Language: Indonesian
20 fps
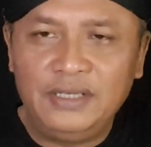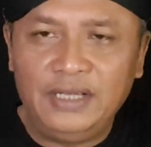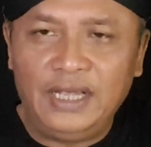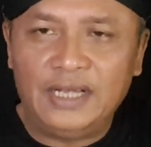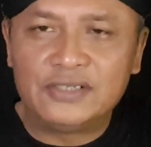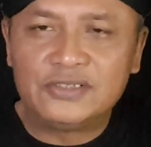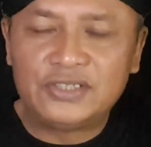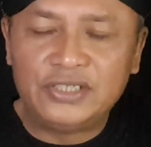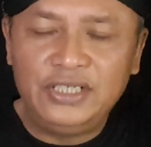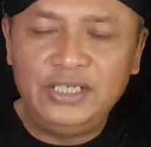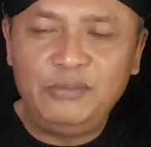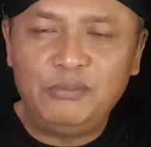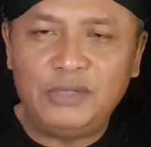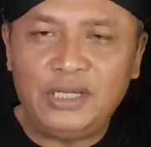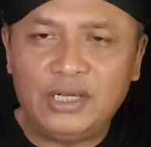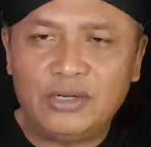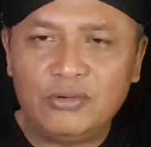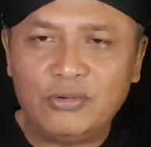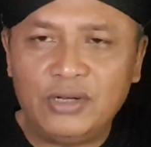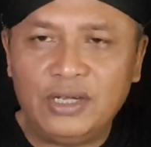aksi,
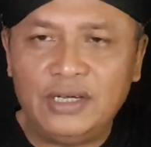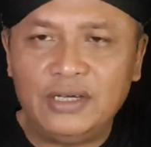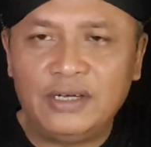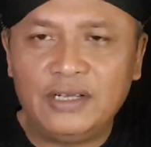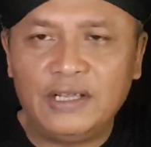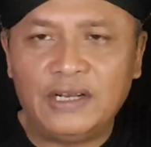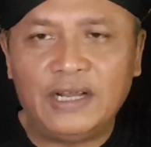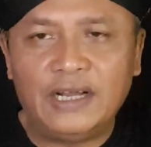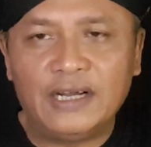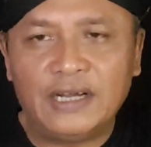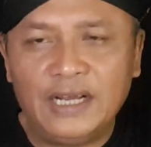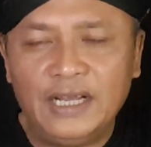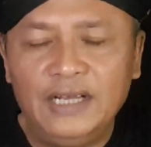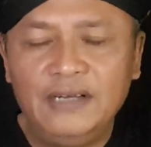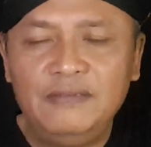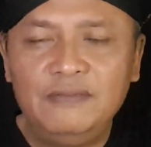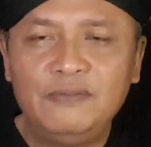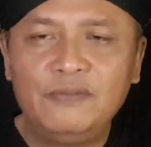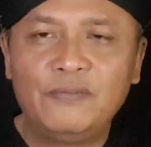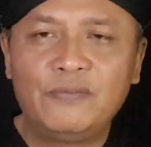melakukan
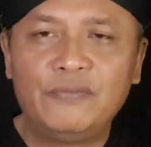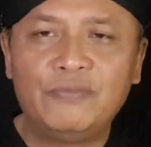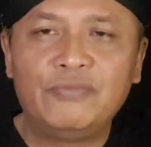gerakan,